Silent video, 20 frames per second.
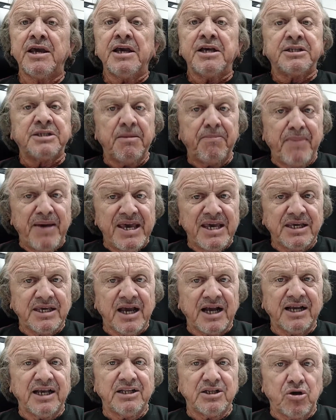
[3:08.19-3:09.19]
Se bem
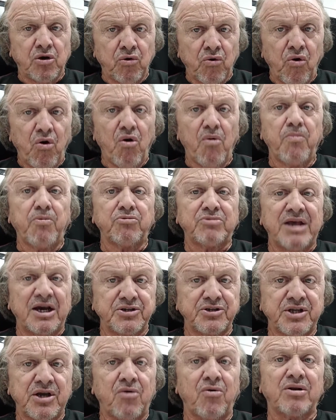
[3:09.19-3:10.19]
que aquele globo
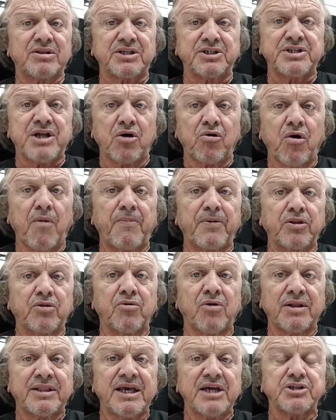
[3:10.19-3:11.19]
das derrotas da Copa do
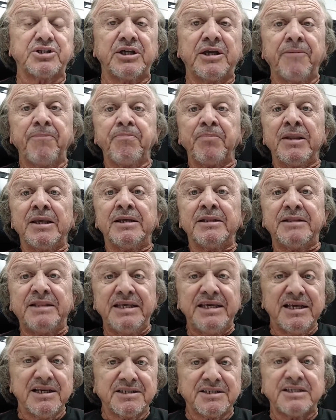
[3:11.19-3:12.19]
Nordeste
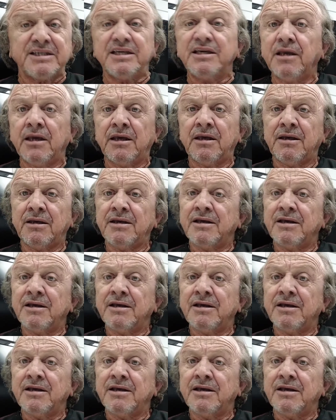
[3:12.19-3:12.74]
tinha sim,